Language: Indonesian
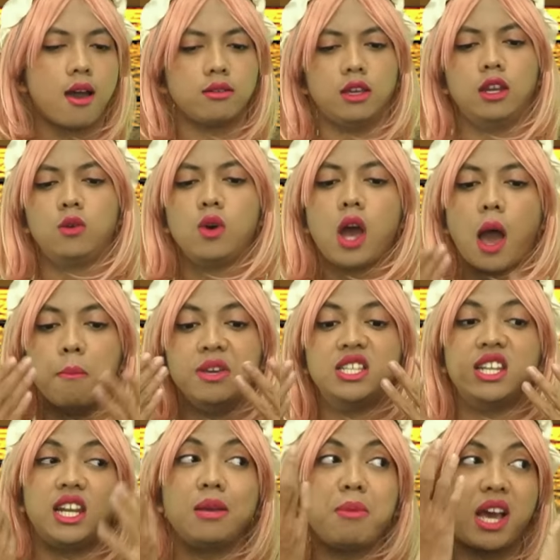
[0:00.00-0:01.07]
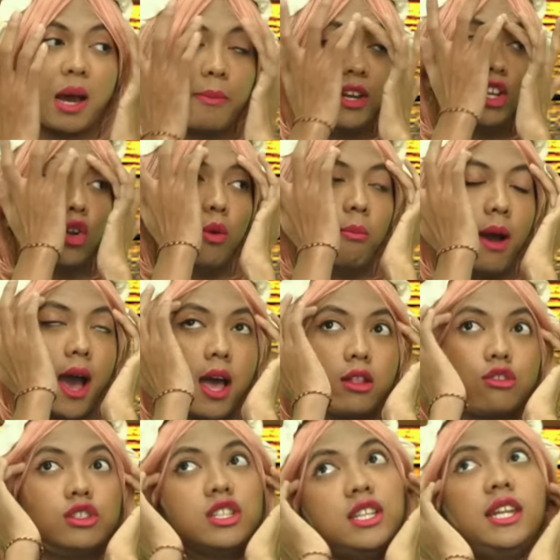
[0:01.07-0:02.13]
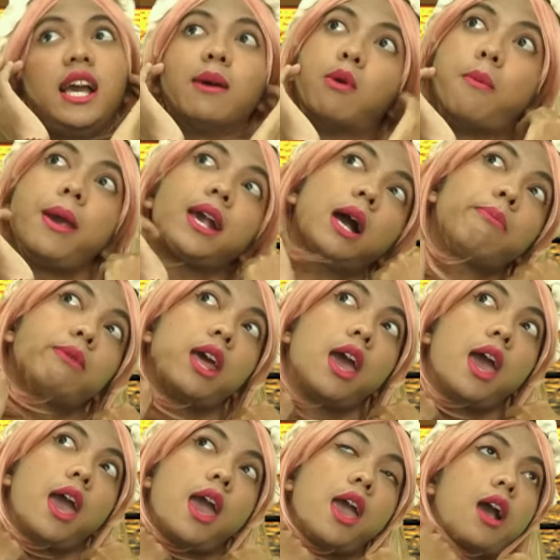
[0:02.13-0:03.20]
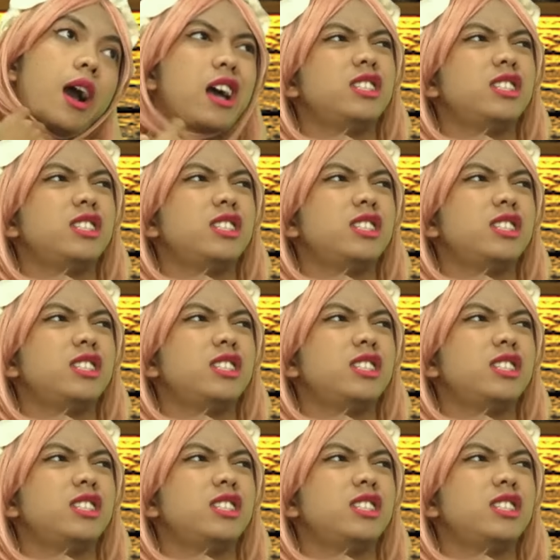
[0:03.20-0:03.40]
Jadi gue habisin aja makeupnya di rumah, terus di sini nggak bawa makeup deh.